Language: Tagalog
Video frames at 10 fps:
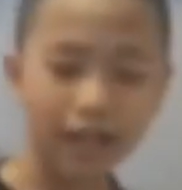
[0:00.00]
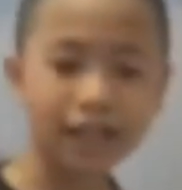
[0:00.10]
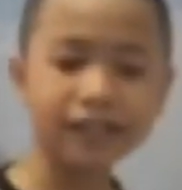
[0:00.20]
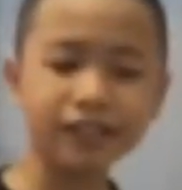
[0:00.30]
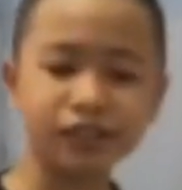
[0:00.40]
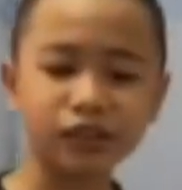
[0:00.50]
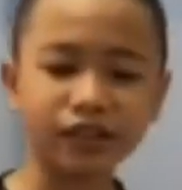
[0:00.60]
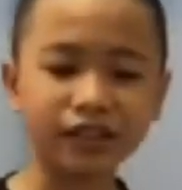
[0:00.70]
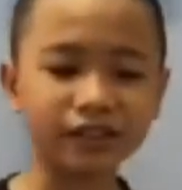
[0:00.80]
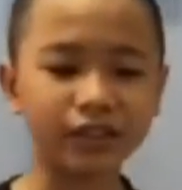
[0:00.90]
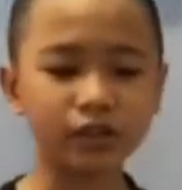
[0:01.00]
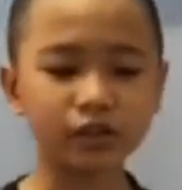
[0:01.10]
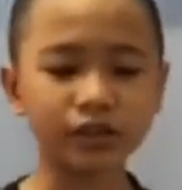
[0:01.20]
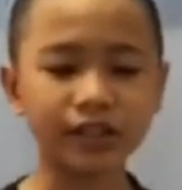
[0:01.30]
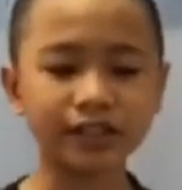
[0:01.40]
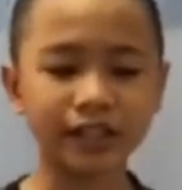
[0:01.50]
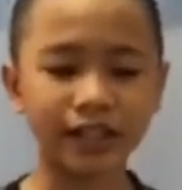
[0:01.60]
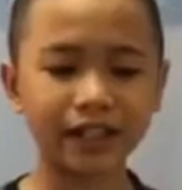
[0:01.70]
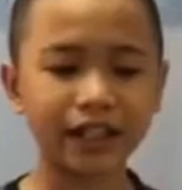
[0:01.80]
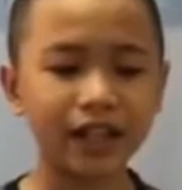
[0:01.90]
Akin
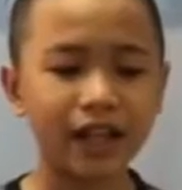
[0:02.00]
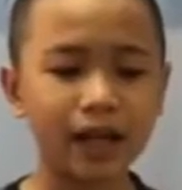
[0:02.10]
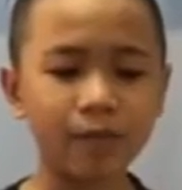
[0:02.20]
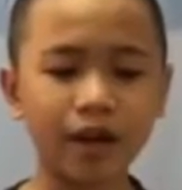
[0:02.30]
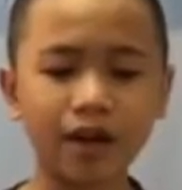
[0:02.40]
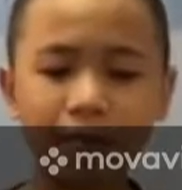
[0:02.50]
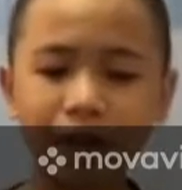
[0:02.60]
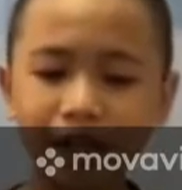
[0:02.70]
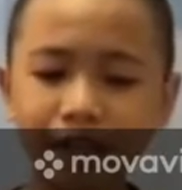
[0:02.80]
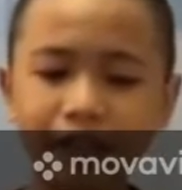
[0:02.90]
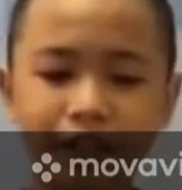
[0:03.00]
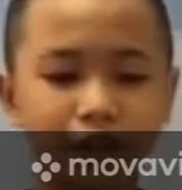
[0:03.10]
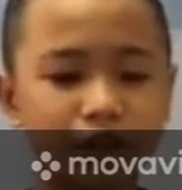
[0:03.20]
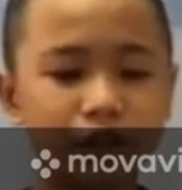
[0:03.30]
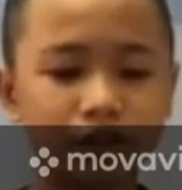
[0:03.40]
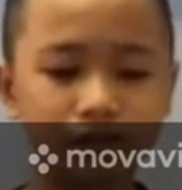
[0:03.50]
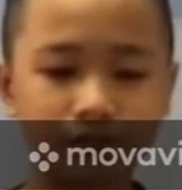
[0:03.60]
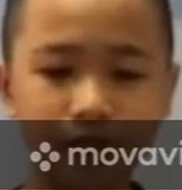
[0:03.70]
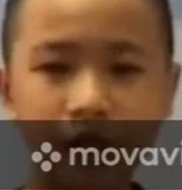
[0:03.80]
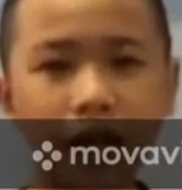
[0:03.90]
natuklasan ang mga bagay na ito.
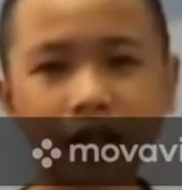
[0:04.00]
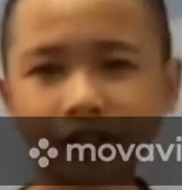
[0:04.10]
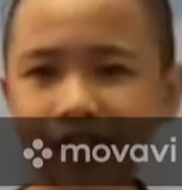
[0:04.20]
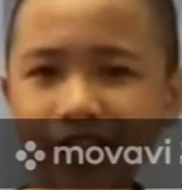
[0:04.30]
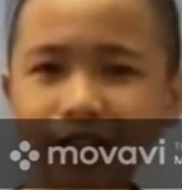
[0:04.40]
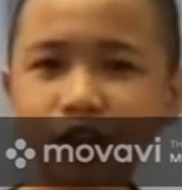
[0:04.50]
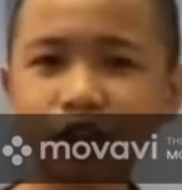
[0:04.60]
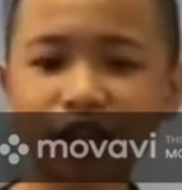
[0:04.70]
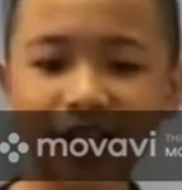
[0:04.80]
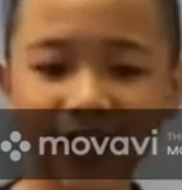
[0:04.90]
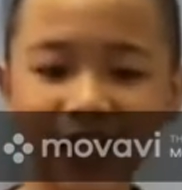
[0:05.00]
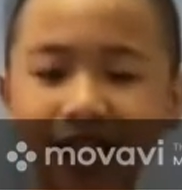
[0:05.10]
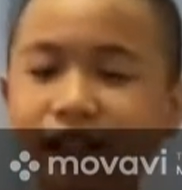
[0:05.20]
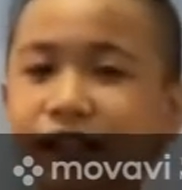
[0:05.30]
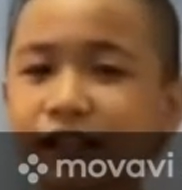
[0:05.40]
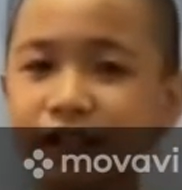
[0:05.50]
Ang talino ko talaga.